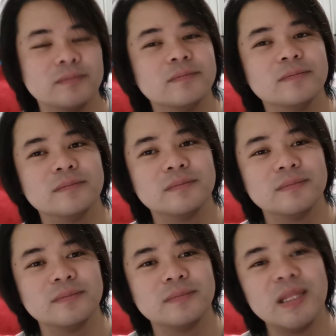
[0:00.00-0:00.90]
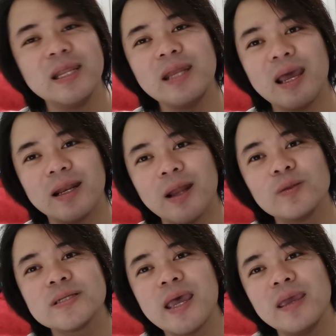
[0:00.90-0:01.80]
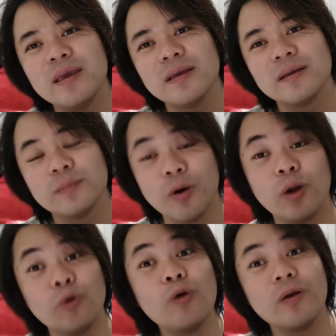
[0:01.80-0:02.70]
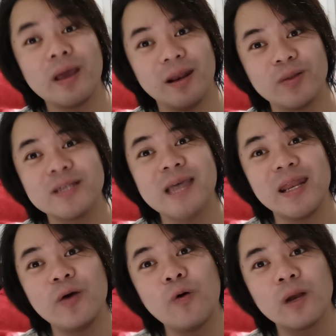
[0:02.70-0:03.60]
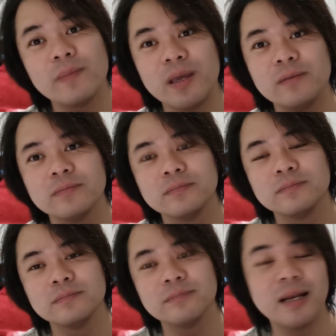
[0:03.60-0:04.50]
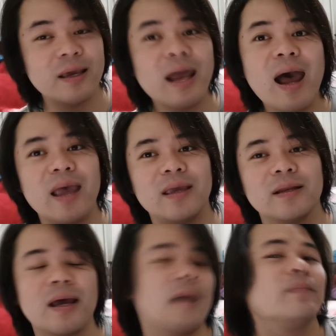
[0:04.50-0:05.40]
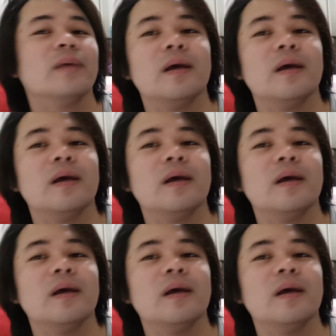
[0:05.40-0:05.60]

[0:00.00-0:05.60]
อืม ทีนี้เนี่ยเราจะใช้พอเรารู้แล้วเนี่ย เราจะใช้ในโค้งได้ไหมมันก็ได้นะครับ